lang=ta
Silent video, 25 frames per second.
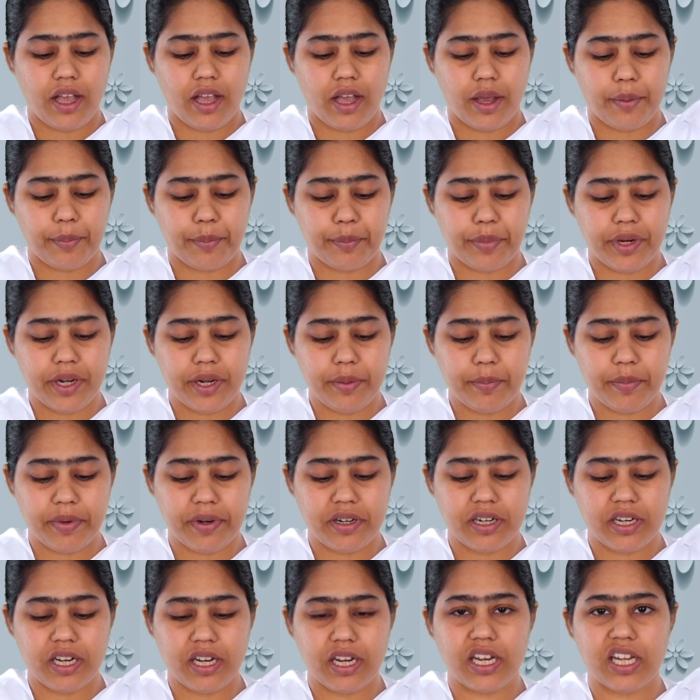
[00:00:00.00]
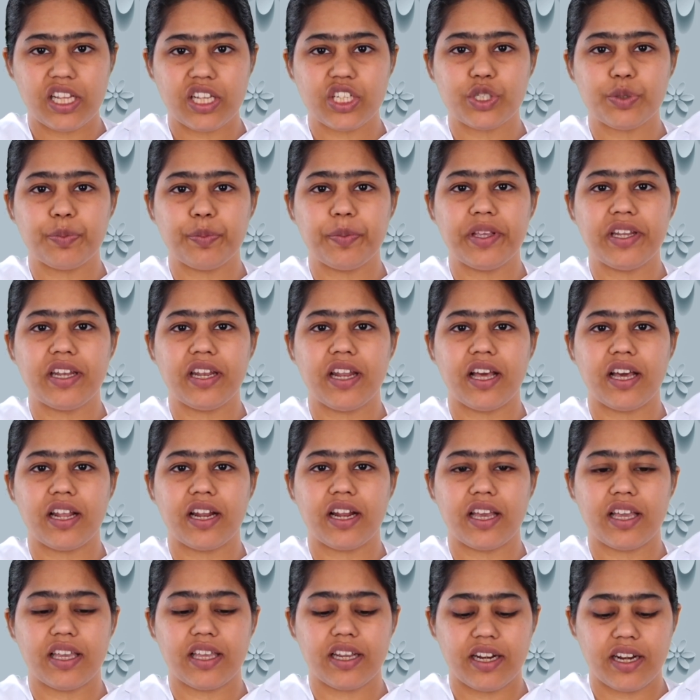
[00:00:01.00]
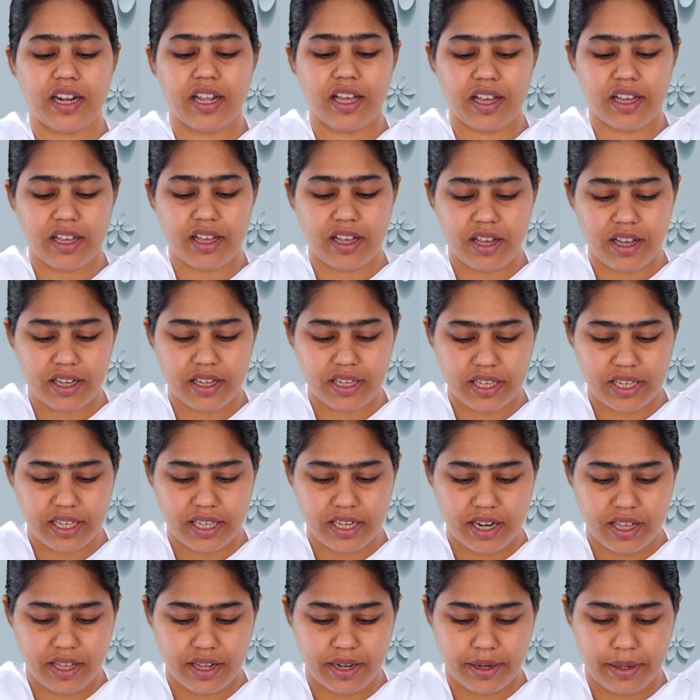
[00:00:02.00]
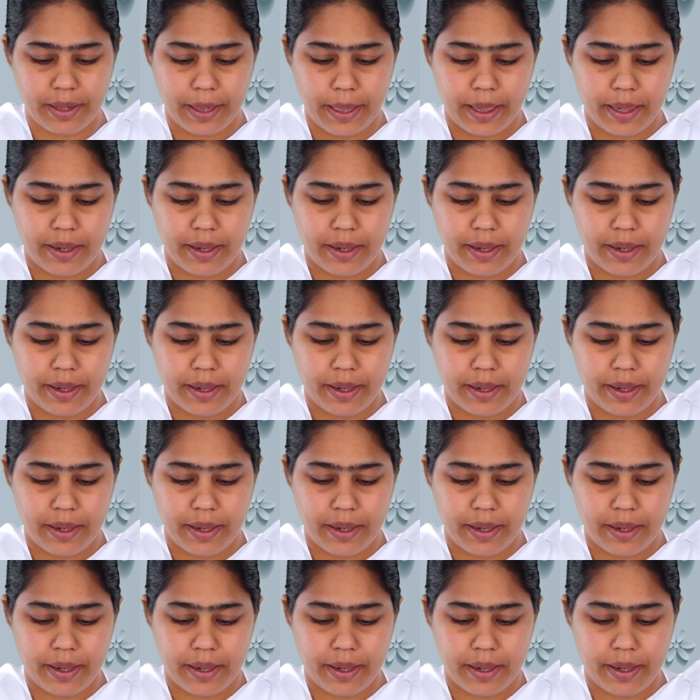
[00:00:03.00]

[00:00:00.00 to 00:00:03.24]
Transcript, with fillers: அப்படிப்பட்ட லக்ஷ்மி நாராயணனாக ஆக்குகிறார்